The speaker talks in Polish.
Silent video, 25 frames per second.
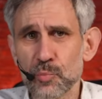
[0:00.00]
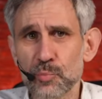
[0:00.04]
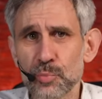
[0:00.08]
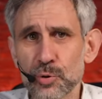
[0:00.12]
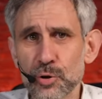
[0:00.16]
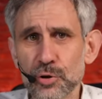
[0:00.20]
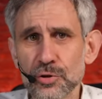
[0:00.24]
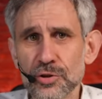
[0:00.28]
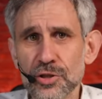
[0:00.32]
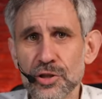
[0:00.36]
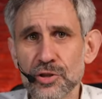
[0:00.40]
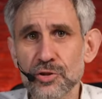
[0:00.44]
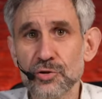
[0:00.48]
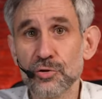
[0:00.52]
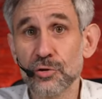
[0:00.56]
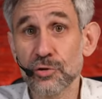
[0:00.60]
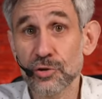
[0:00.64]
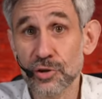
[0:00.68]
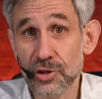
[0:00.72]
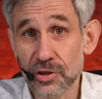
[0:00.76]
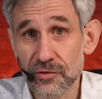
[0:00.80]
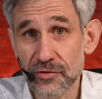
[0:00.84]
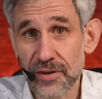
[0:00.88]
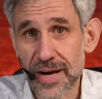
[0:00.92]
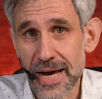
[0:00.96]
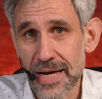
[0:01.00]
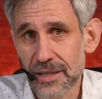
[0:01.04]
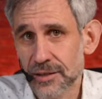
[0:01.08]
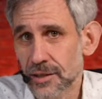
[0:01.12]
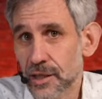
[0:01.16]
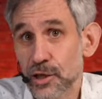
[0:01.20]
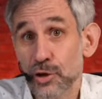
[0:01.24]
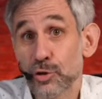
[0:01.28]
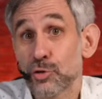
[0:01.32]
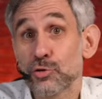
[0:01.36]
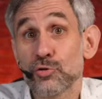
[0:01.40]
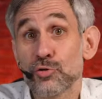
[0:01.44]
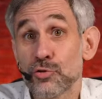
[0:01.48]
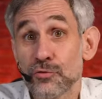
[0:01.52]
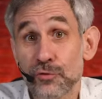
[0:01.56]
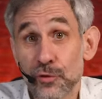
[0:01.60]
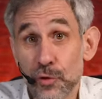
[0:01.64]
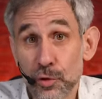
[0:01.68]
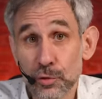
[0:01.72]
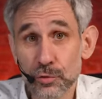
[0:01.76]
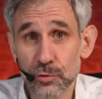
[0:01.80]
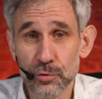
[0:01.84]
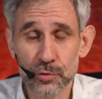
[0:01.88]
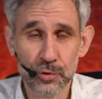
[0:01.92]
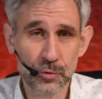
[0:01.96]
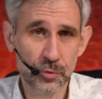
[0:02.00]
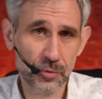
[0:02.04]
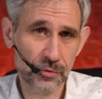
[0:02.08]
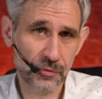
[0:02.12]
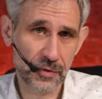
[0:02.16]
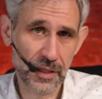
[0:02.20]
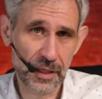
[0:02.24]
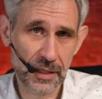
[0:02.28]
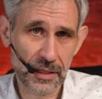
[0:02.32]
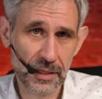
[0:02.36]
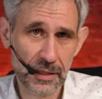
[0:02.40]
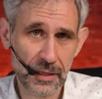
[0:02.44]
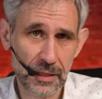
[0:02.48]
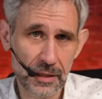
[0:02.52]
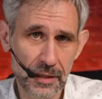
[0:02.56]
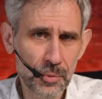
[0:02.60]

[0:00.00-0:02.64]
proces dojrzewania, rozwoju człowieka.